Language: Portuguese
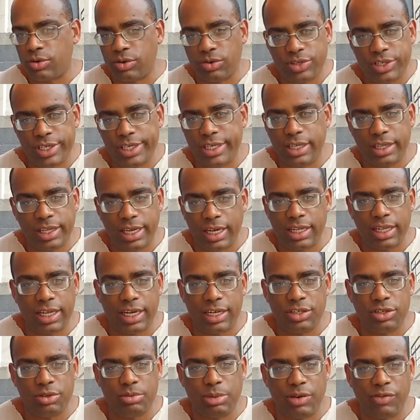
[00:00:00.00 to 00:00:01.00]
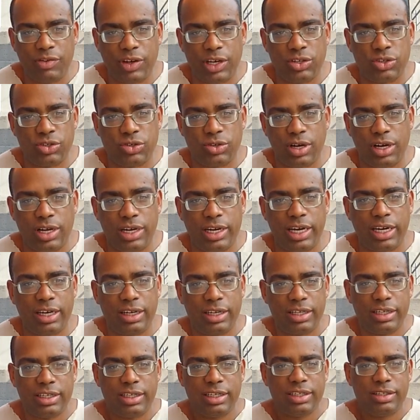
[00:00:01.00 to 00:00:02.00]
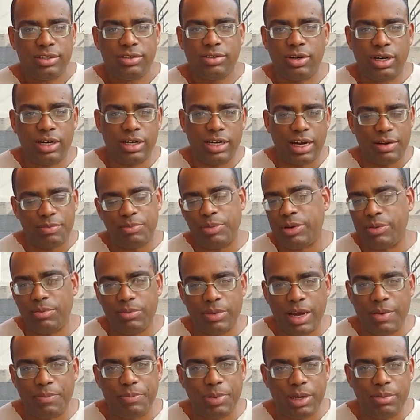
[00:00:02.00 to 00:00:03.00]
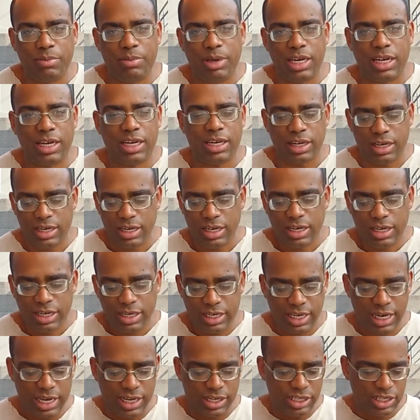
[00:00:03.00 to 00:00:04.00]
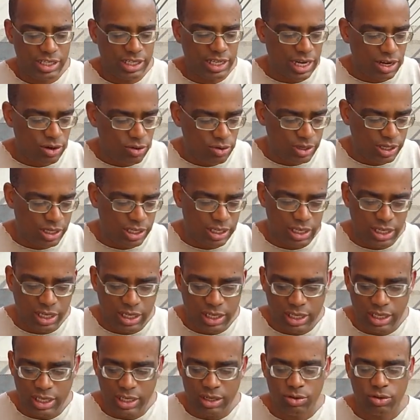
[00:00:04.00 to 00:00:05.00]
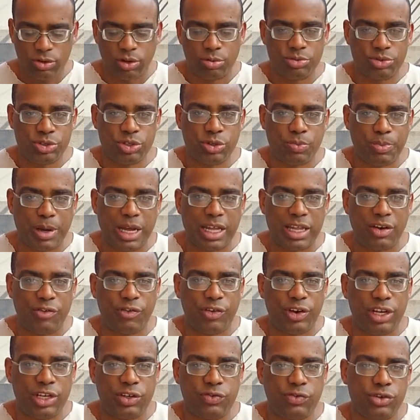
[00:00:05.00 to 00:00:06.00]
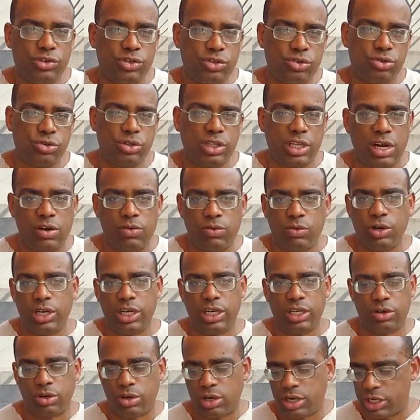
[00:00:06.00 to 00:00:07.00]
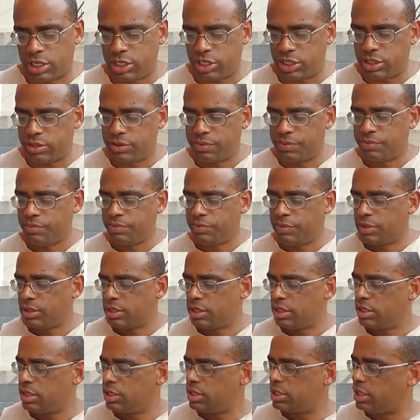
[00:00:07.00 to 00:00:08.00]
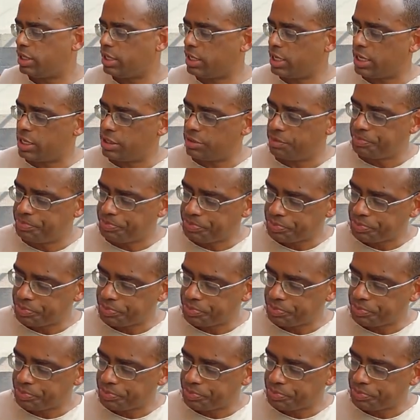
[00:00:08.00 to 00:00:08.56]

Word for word: consegui tentar de uma vez só, né? na, na, na primeira, que é de dar o kick como se o pé da frente fosse chutar um olho norte tá ligado?